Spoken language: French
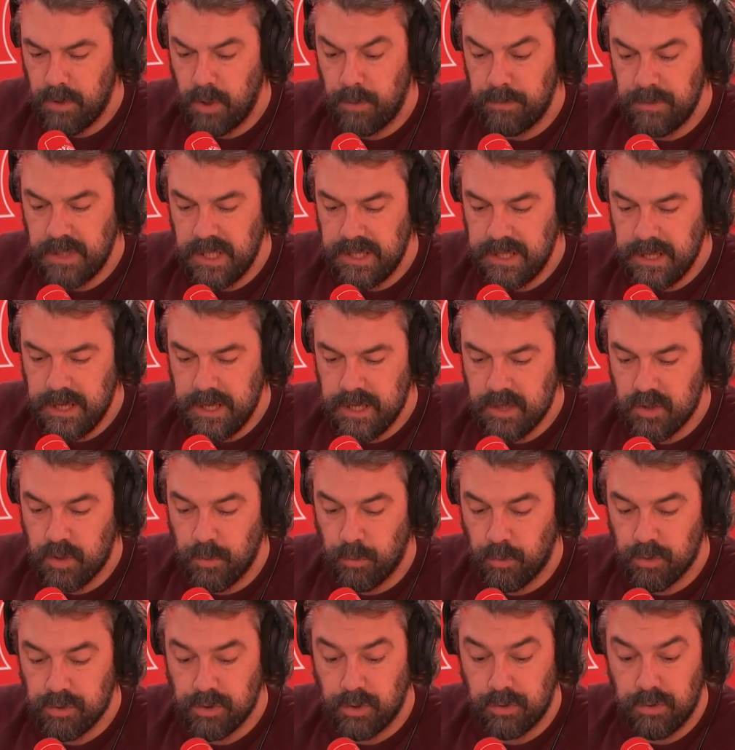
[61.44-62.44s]
homme des neiges,
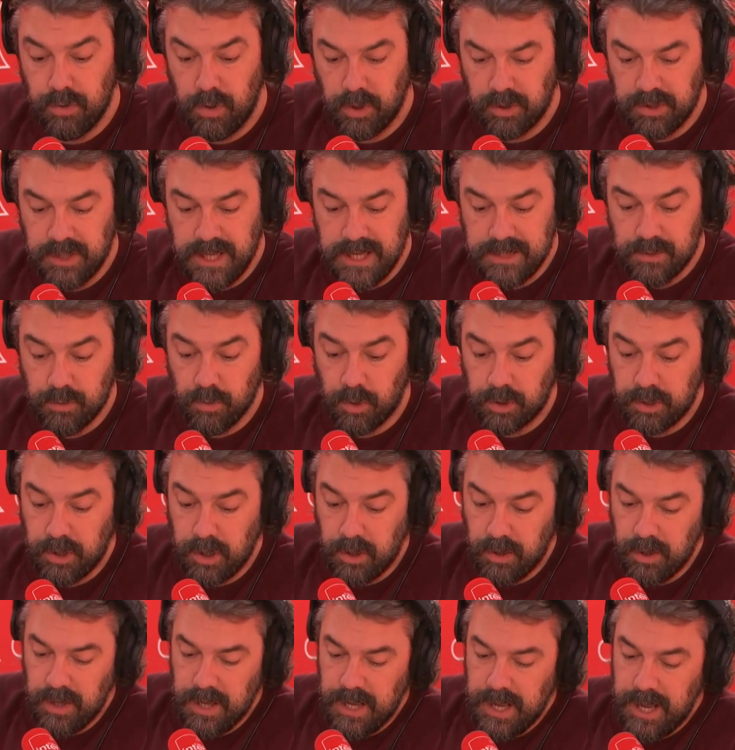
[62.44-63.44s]
le monstre du Loch Ness ou
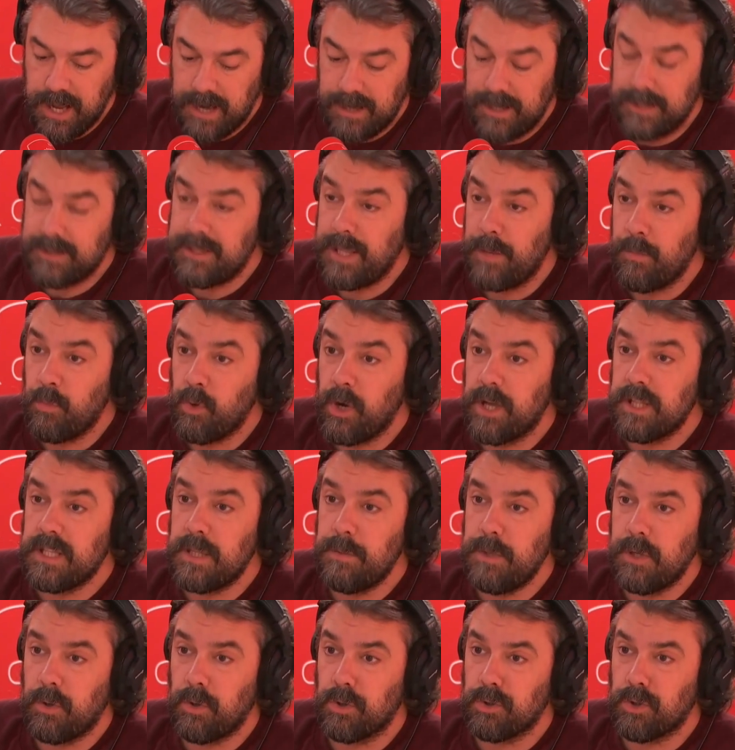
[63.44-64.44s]
encore les témoins
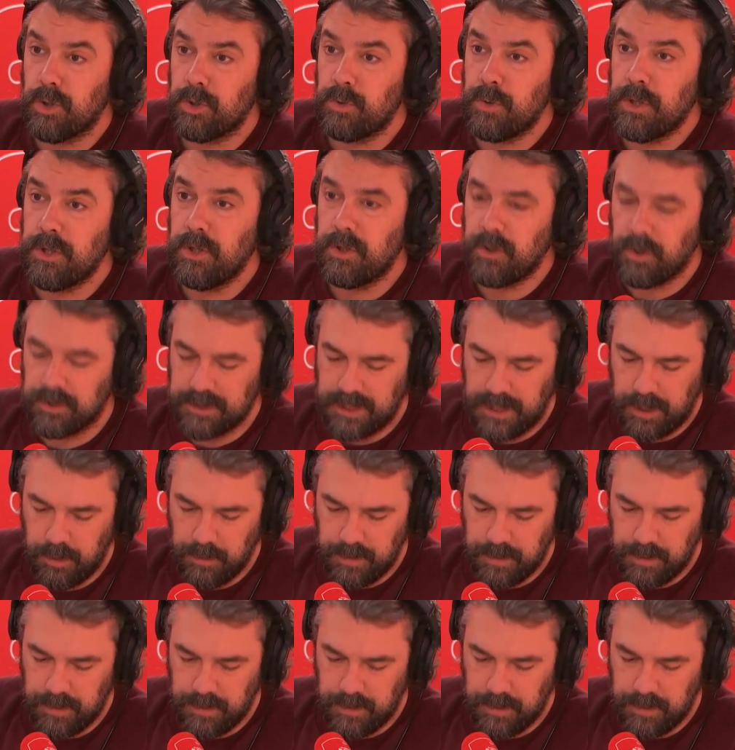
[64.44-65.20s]
des micro-trottoirs de Quentin Luc.